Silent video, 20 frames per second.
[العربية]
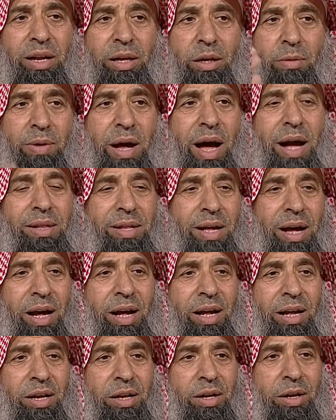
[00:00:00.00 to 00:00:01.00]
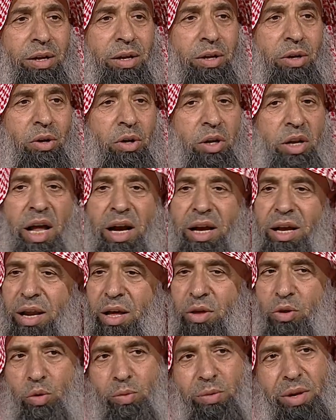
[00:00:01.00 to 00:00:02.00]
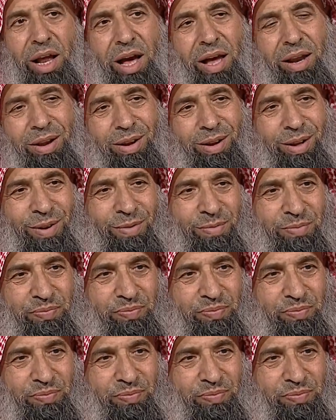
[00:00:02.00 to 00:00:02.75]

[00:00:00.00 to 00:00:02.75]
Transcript: العباده لكن ليسوا من اهل العلم